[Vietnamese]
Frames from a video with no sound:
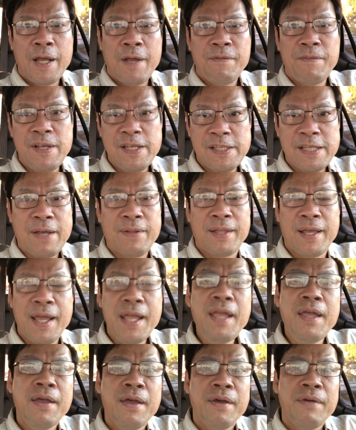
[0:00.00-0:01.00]
vì sao
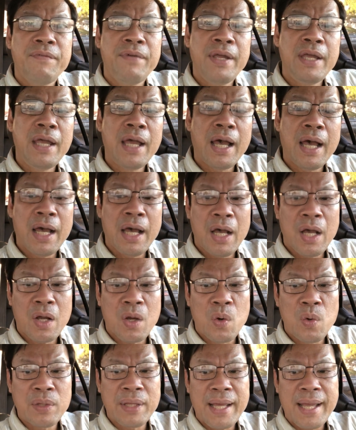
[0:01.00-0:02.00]
thế? Vì à,
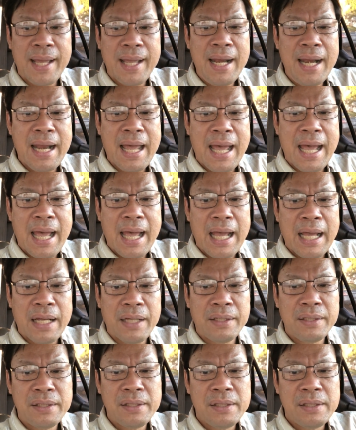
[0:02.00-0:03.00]
cụ thể
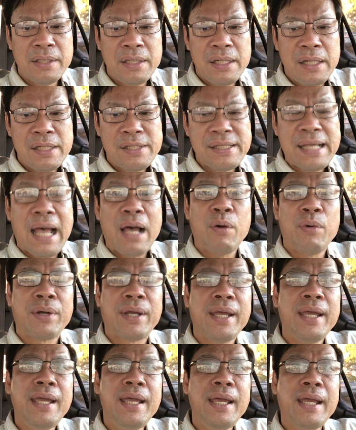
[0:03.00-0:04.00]
là sau
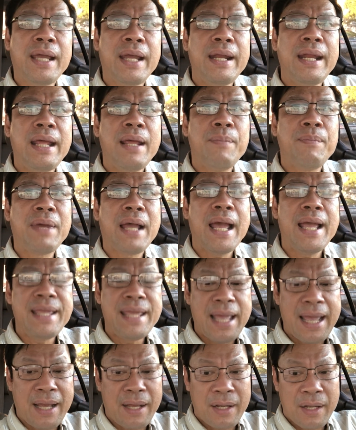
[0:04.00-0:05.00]
khi cái đêm ca
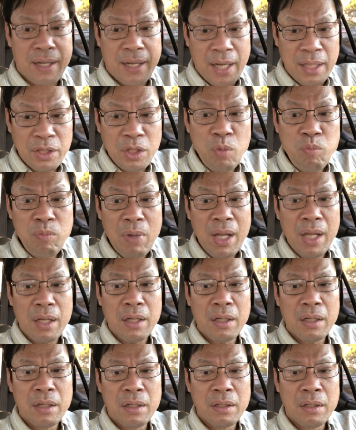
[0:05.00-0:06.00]
nhạc kết thúc á,
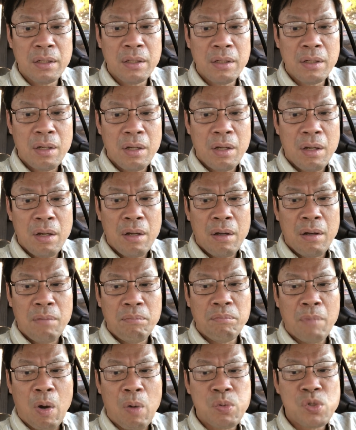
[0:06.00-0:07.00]

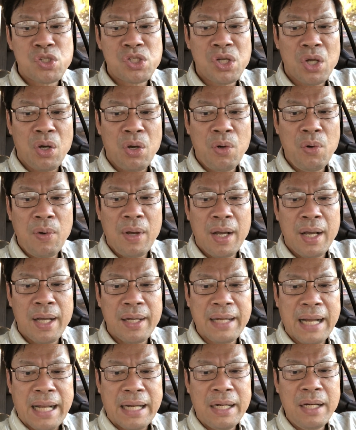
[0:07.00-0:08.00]
một số à,
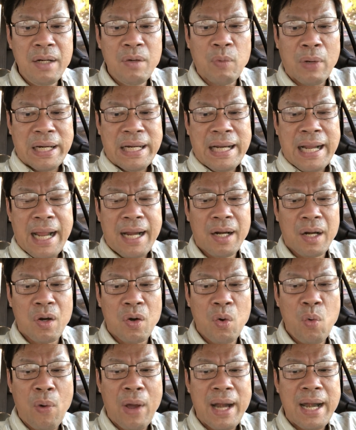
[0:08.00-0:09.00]
hình ảnh khoảnh khắc
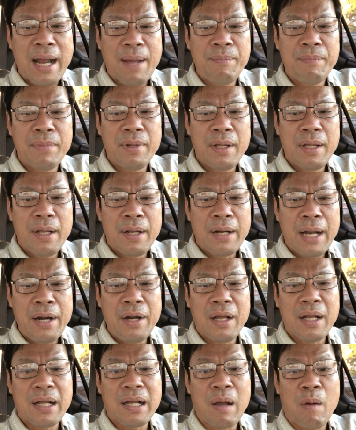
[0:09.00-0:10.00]
của Hoài Lâm đã
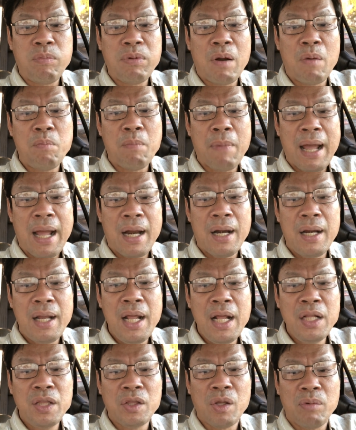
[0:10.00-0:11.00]
được cộng đồng mạng
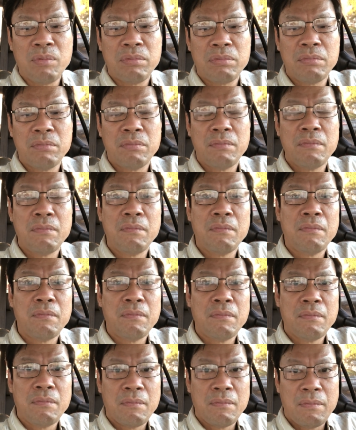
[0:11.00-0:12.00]
liên tục
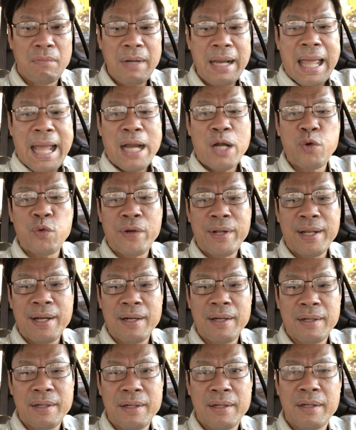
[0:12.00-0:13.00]
lan
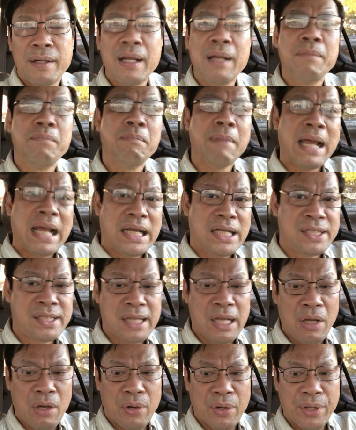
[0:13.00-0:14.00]
truyền trên mạng
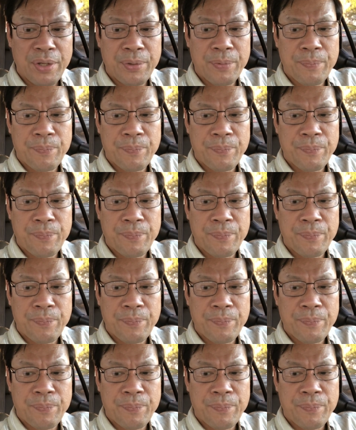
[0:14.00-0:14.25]
xã hội.